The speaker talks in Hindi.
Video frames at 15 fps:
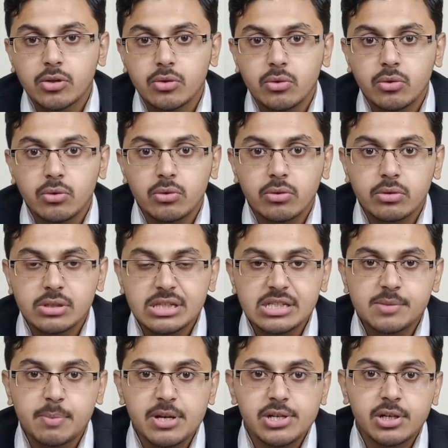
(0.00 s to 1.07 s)
तो
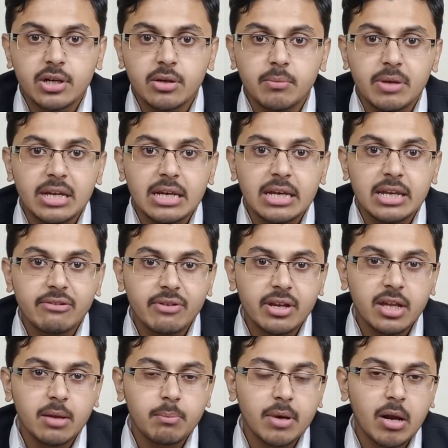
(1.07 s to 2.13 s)
जिस पेशेंट में लिवर
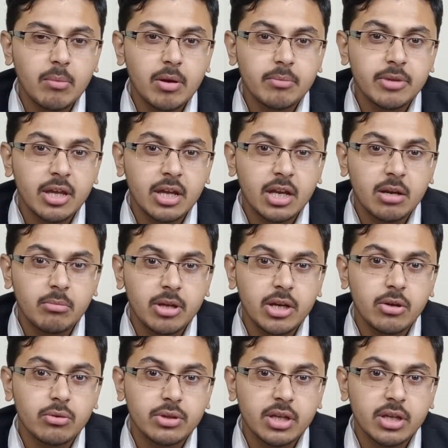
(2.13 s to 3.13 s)
की प्रॉब्लम देखने में रही